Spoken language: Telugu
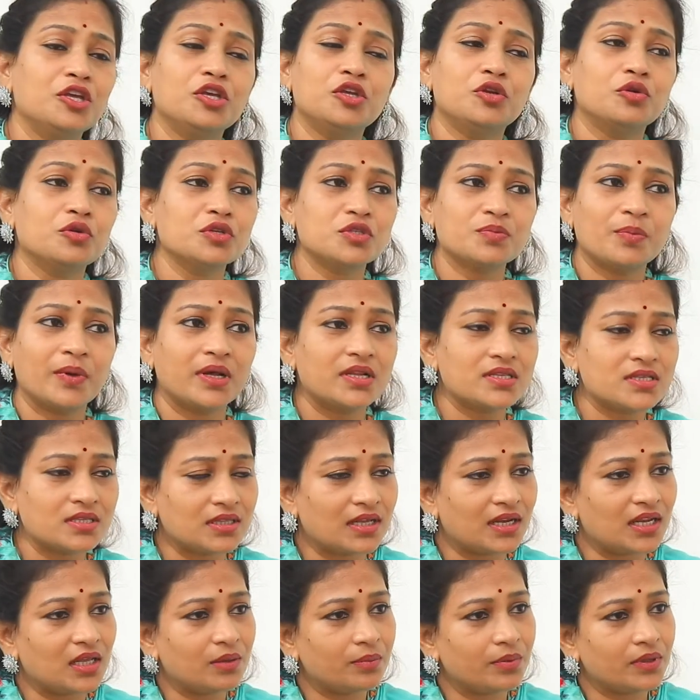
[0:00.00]
ఈరోజు పరిస్థితి
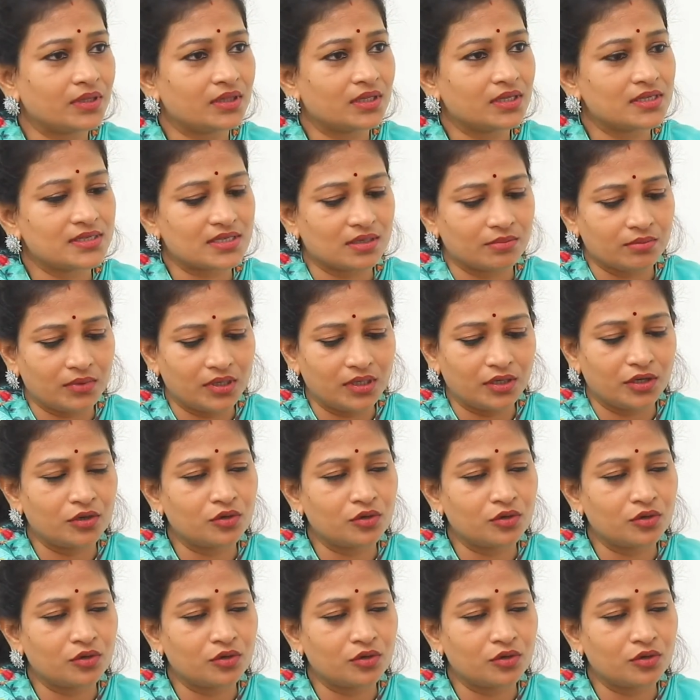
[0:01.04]
ఎలా అయిపోయింది తెలుసమ్మా ఈ